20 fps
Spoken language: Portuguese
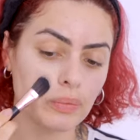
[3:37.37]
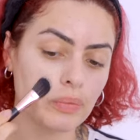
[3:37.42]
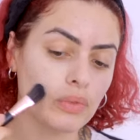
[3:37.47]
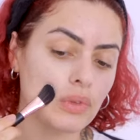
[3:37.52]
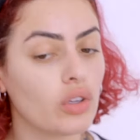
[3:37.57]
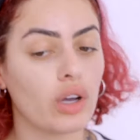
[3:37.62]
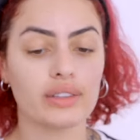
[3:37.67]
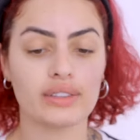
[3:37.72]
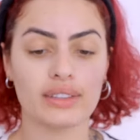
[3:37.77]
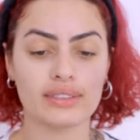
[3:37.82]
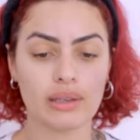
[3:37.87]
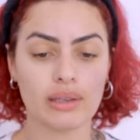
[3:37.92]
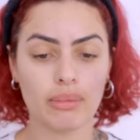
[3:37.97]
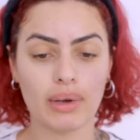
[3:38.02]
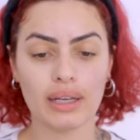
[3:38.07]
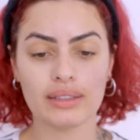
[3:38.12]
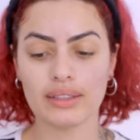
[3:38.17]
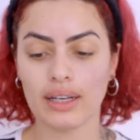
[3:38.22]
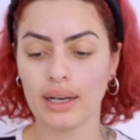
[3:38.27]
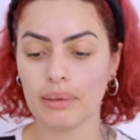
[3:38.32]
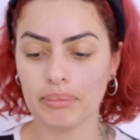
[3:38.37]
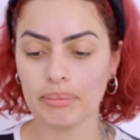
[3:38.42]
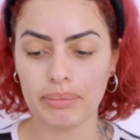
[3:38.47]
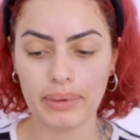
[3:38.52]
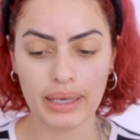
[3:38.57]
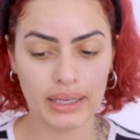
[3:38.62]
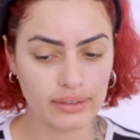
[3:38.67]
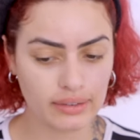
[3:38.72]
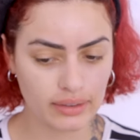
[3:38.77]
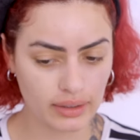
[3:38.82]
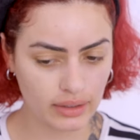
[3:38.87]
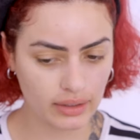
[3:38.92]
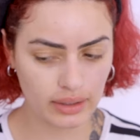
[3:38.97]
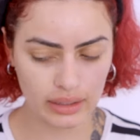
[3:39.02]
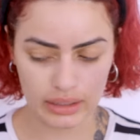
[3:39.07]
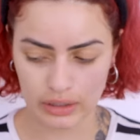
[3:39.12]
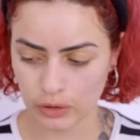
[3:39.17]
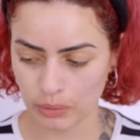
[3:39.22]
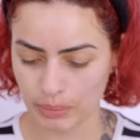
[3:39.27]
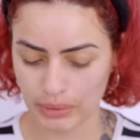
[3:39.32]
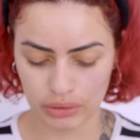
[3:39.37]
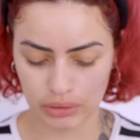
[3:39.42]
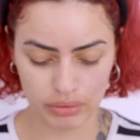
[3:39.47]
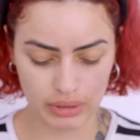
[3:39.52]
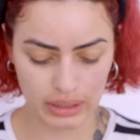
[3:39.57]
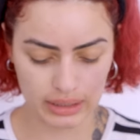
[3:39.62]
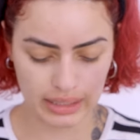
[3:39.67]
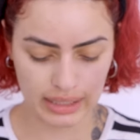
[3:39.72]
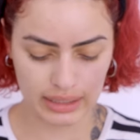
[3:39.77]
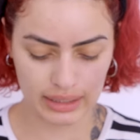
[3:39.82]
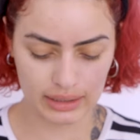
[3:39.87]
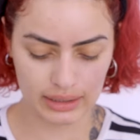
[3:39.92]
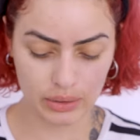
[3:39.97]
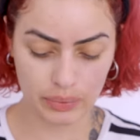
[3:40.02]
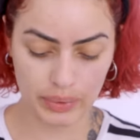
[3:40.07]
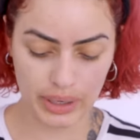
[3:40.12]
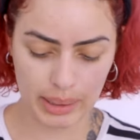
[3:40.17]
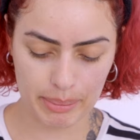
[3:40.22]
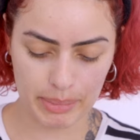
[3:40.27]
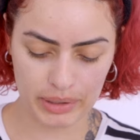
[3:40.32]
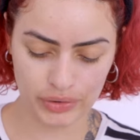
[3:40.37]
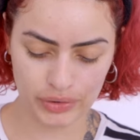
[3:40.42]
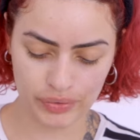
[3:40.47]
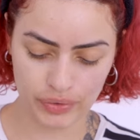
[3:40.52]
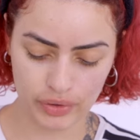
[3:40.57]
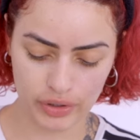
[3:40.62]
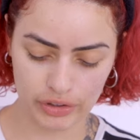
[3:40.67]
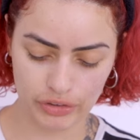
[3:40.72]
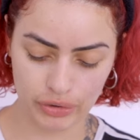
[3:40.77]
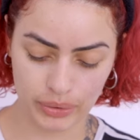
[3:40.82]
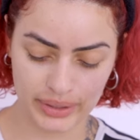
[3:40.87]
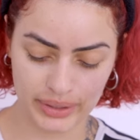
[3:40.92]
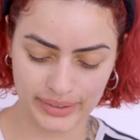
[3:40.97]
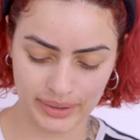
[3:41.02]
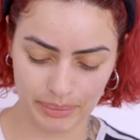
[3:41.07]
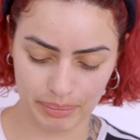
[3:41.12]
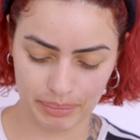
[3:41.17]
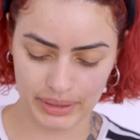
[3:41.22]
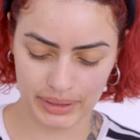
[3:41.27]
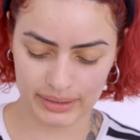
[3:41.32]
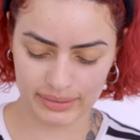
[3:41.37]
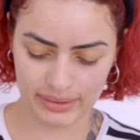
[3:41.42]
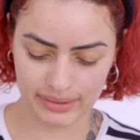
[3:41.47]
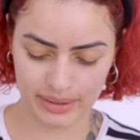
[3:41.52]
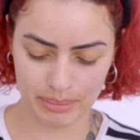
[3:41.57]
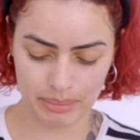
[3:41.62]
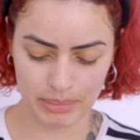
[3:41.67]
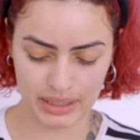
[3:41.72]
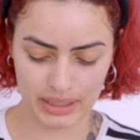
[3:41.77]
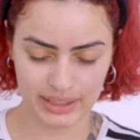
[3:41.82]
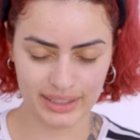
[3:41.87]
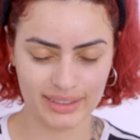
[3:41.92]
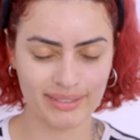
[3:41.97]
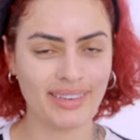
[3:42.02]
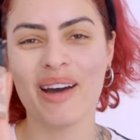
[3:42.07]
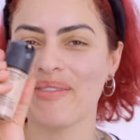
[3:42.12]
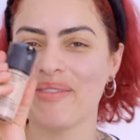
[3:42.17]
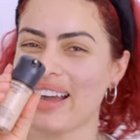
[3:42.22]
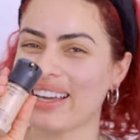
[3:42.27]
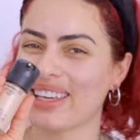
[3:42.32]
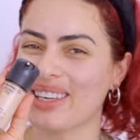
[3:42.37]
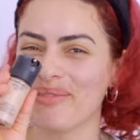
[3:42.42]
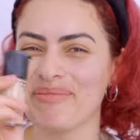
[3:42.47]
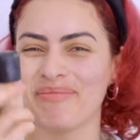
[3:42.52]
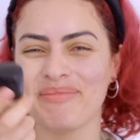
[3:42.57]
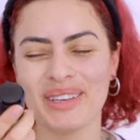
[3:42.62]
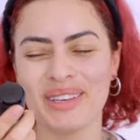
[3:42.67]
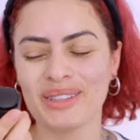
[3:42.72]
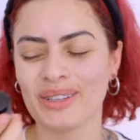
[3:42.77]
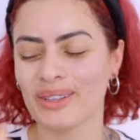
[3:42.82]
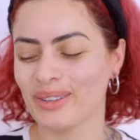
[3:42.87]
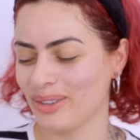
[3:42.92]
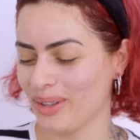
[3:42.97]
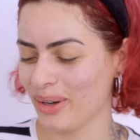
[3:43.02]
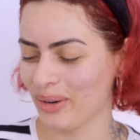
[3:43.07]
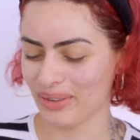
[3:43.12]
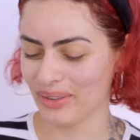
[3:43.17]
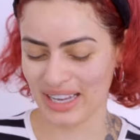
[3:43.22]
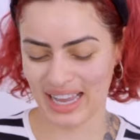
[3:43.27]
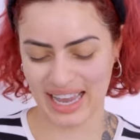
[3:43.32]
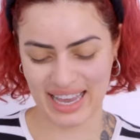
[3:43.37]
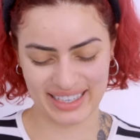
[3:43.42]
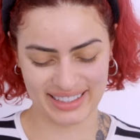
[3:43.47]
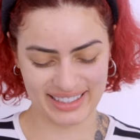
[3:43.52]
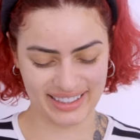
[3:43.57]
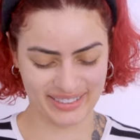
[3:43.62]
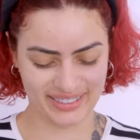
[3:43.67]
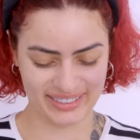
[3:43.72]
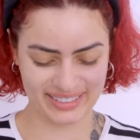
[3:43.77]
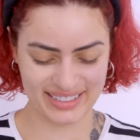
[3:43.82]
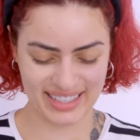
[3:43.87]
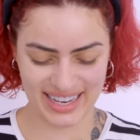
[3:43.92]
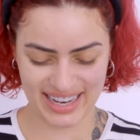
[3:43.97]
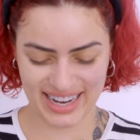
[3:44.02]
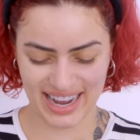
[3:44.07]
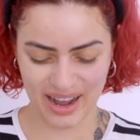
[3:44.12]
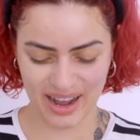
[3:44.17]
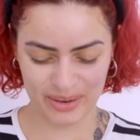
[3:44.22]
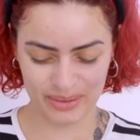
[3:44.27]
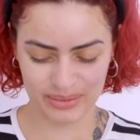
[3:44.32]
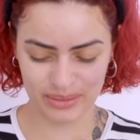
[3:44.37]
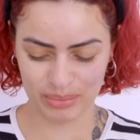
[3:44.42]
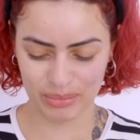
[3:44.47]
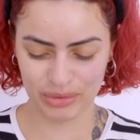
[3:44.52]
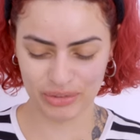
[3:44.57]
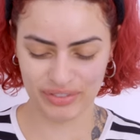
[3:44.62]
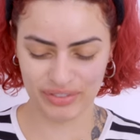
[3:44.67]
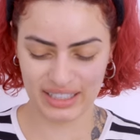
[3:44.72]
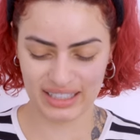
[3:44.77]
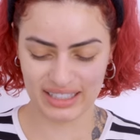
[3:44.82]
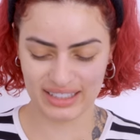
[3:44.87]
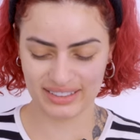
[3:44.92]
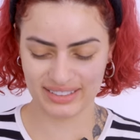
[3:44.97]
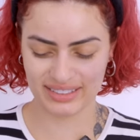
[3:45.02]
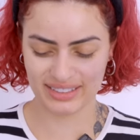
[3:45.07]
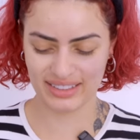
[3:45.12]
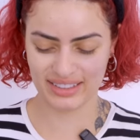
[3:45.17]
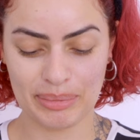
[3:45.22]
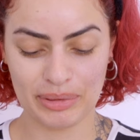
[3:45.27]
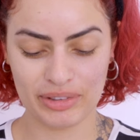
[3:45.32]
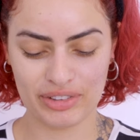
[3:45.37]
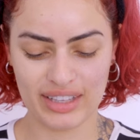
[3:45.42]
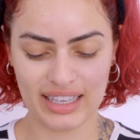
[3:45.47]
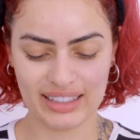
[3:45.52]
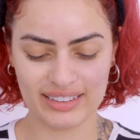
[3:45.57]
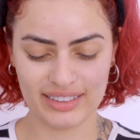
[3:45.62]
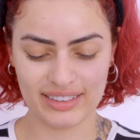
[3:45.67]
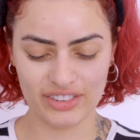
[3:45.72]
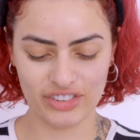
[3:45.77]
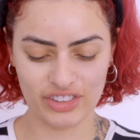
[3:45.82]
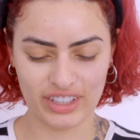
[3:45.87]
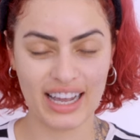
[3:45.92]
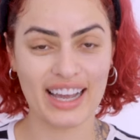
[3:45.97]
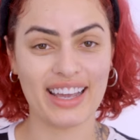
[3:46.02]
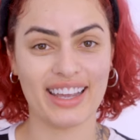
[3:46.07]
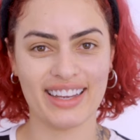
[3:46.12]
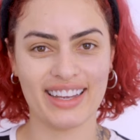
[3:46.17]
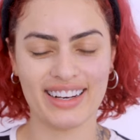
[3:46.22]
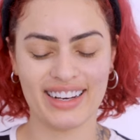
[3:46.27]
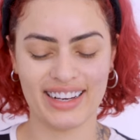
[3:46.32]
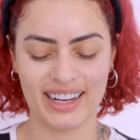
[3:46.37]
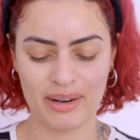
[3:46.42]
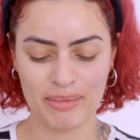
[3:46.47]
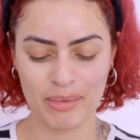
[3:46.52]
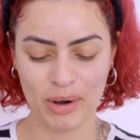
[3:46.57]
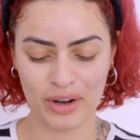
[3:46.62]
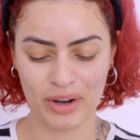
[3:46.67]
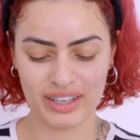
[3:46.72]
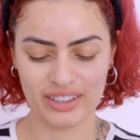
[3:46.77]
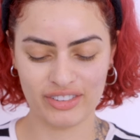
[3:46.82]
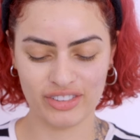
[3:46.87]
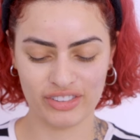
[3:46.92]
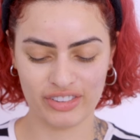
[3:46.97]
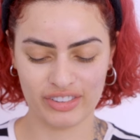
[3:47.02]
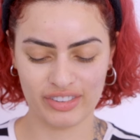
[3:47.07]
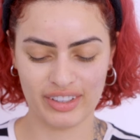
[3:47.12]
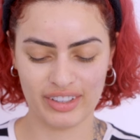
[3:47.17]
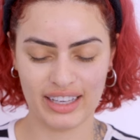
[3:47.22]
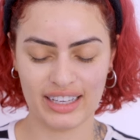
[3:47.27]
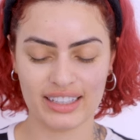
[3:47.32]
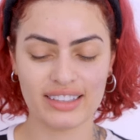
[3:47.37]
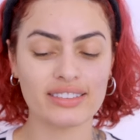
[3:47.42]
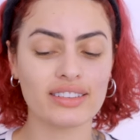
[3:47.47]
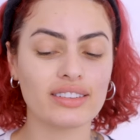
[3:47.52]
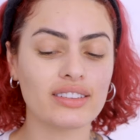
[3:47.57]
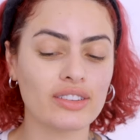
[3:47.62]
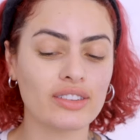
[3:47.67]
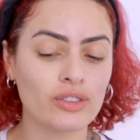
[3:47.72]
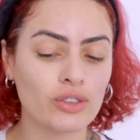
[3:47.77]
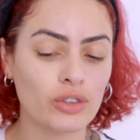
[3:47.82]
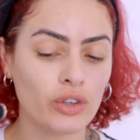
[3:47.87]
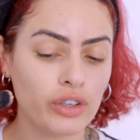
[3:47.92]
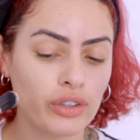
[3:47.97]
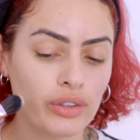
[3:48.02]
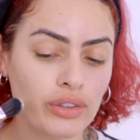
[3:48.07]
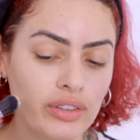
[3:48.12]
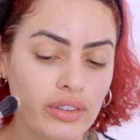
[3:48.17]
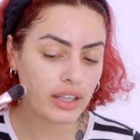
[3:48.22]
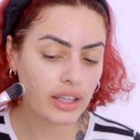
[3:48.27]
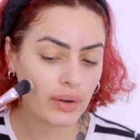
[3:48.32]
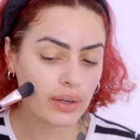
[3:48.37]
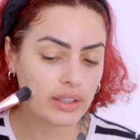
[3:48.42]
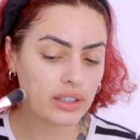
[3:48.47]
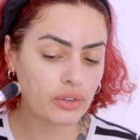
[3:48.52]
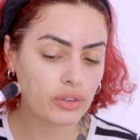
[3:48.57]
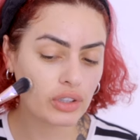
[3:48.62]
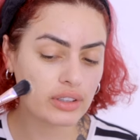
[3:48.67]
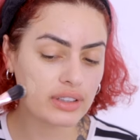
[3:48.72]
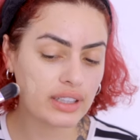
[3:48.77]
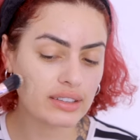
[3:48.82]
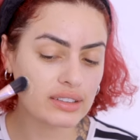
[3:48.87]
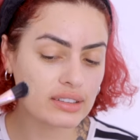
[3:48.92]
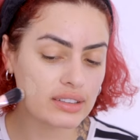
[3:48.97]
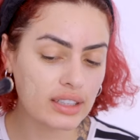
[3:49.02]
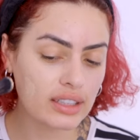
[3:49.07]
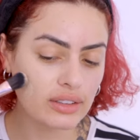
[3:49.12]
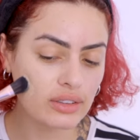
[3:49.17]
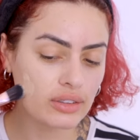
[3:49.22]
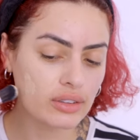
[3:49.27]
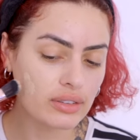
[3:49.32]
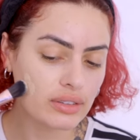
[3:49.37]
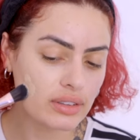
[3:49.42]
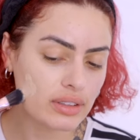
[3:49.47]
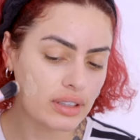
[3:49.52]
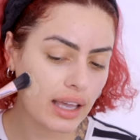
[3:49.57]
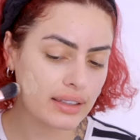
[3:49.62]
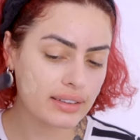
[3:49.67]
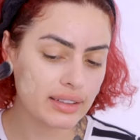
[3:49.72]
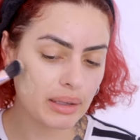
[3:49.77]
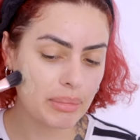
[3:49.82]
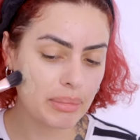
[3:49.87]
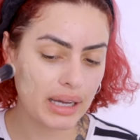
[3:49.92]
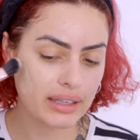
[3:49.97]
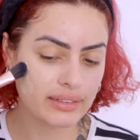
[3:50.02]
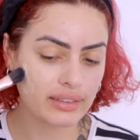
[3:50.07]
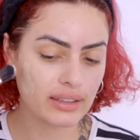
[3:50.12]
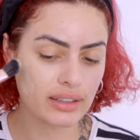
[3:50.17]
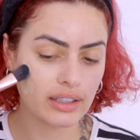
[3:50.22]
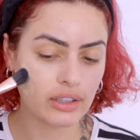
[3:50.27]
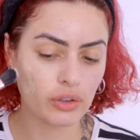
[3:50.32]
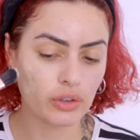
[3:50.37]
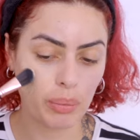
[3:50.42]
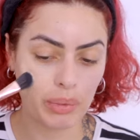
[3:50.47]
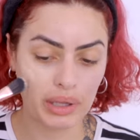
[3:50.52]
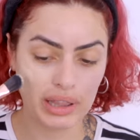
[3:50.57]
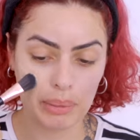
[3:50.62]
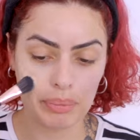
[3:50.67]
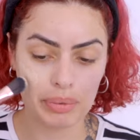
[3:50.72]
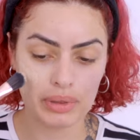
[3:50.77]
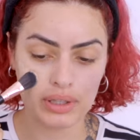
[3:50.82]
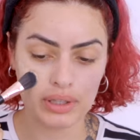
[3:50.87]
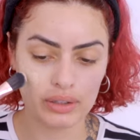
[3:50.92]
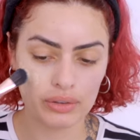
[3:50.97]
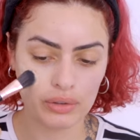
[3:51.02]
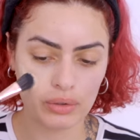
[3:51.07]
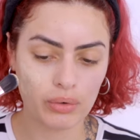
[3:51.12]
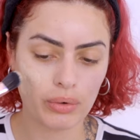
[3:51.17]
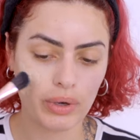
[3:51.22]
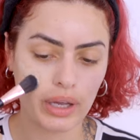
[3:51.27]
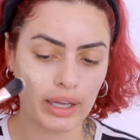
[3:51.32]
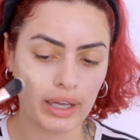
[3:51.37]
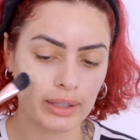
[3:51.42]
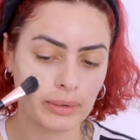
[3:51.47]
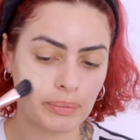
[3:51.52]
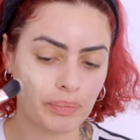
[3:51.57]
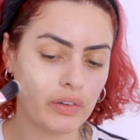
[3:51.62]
Nossa, essa base ela é bem sequinha, a cobertura dela não é a mais forte. Eu recebi essa semana, a MAC me notou, cara, que coisa legal. Tô muito feliz. Depois de 10 anos de carreira, né, uma hora a gente realiza esses sonhos. E eu ainda tô testando essa base aqui, tô me adaptando com ela.